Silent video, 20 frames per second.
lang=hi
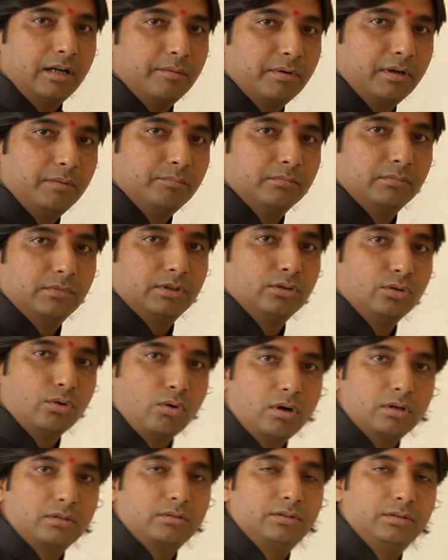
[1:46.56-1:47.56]
अब हम
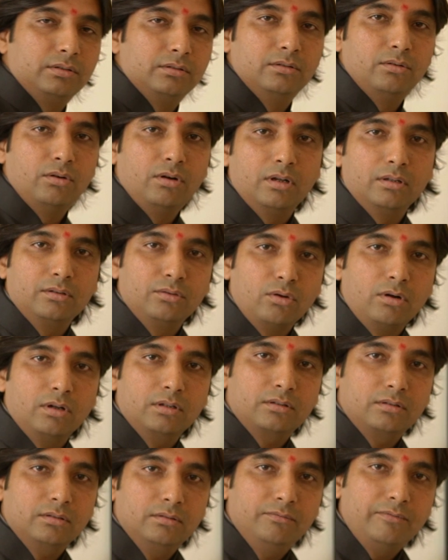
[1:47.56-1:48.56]
नॉर्थ और
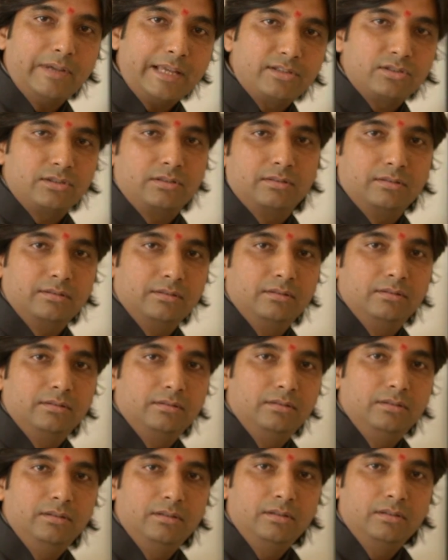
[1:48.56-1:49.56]
नॉर्थ वेस्ट
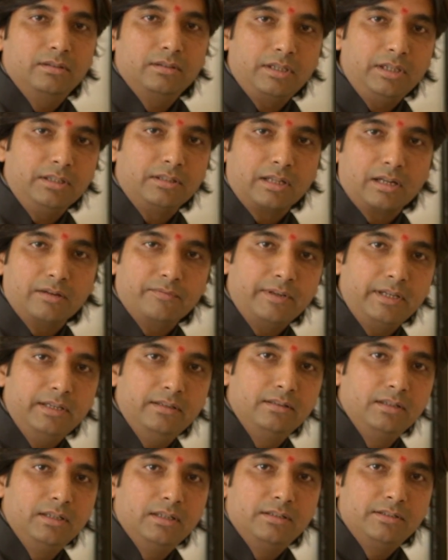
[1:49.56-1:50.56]
की तरफ
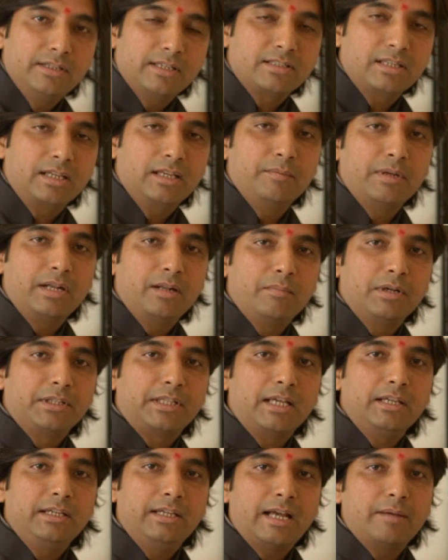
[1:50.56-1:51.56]
हैं जैसे कि मैंने
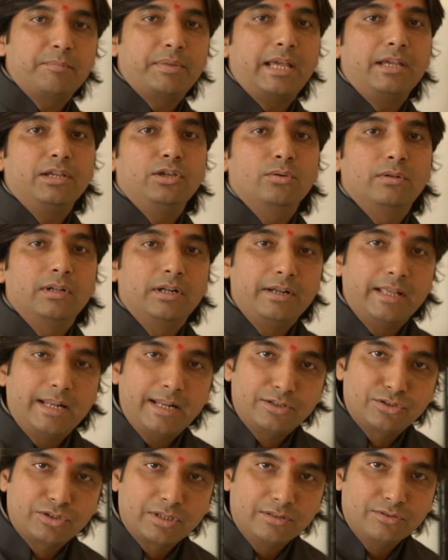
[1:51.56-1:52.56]
बताया कि यहाँ पे एंगुलर
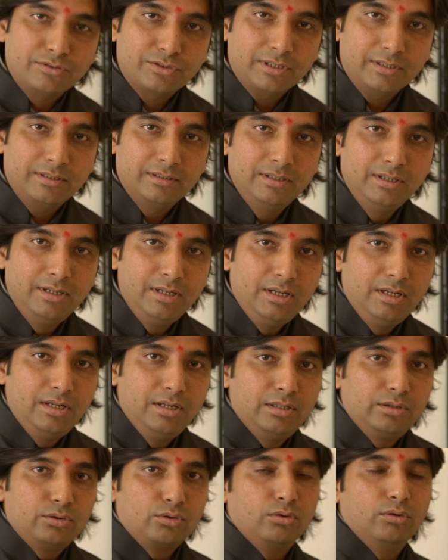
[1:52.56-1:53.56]
डायरेक्शंस है
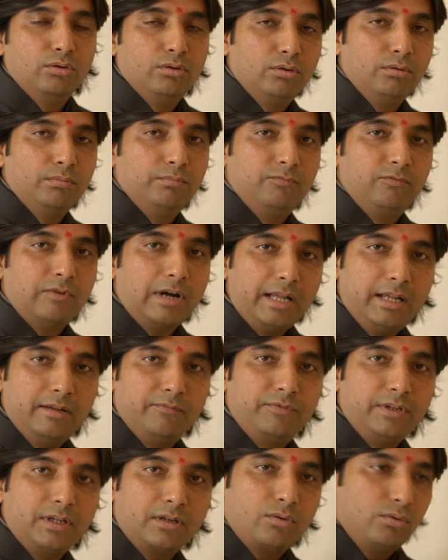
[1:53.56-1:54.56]
तो
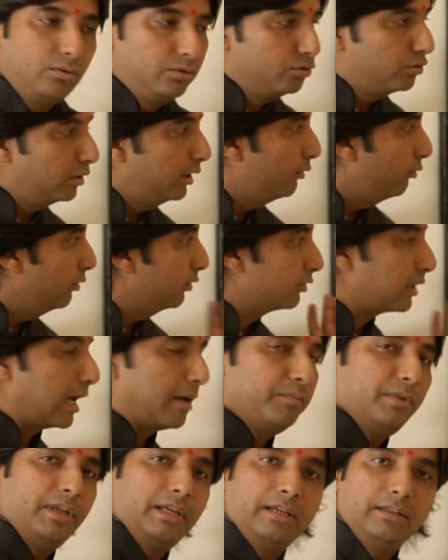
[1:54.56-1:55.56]
वायव्य कौन जो है वो
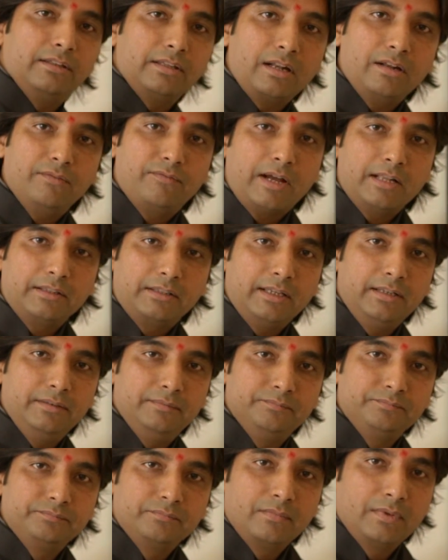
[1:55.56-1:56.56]
सामने की तरफ आता है
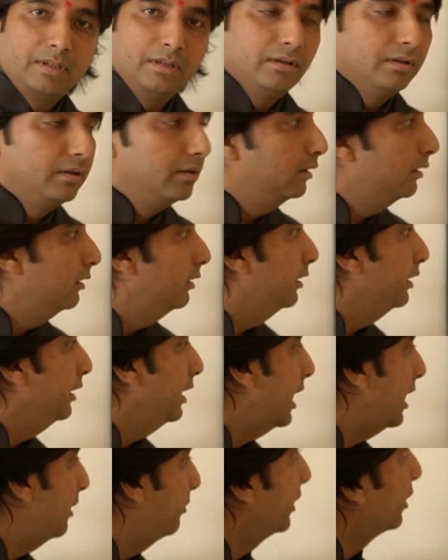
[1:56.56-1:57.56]

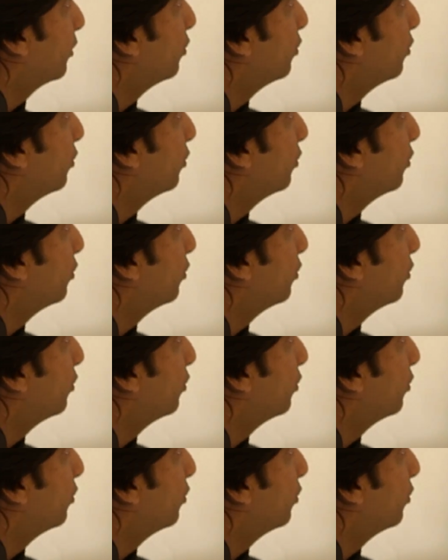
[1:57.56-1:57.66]
यहाँ पे